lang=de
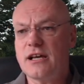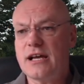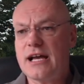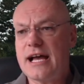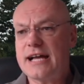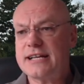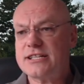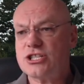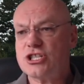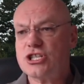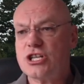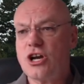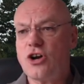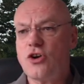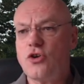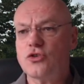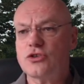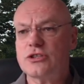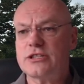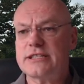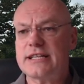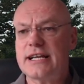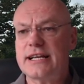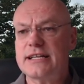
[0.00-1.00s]

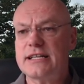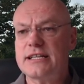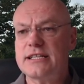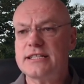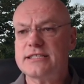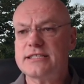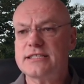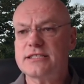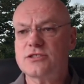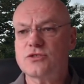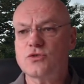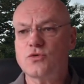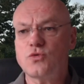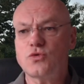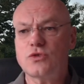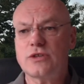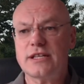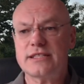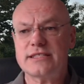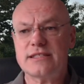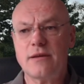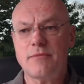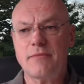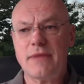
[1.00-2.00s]
anschaut, dann ist es so,
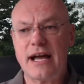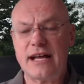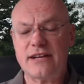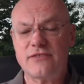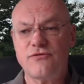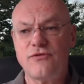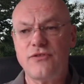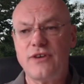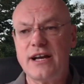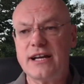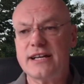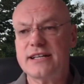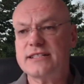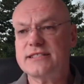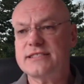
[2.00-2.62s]
dass am Anfang